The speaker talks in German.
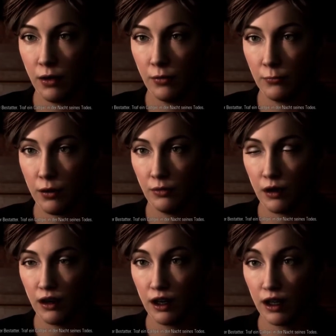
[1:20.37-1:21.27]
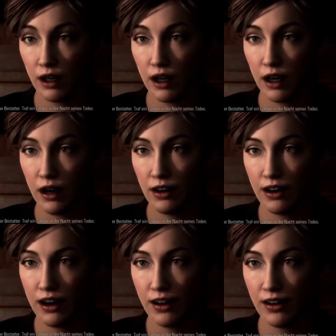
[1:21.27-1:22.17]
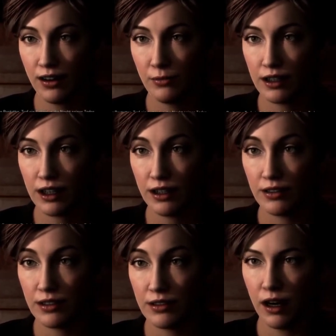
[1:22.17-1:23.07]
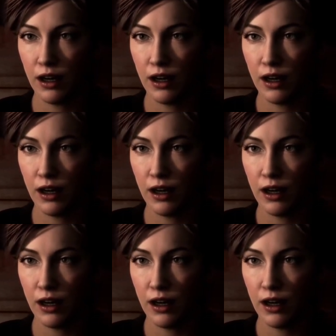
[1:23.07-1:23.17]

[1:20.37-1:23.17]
traf ein Callgirl in der Nacht seines Todes.